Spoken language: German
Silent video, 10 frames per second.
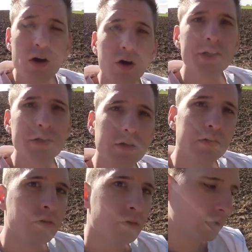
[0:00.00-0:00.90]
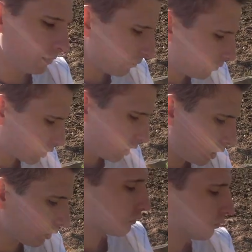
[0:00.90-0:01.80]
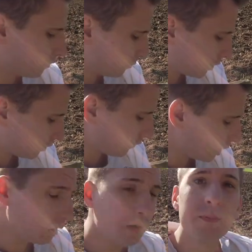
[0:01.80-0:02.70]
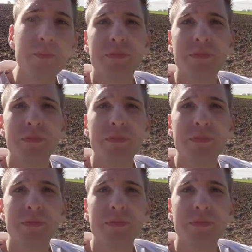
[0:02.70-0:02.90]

Heute gibt es nämlich gar nichts so zu mir erzählen.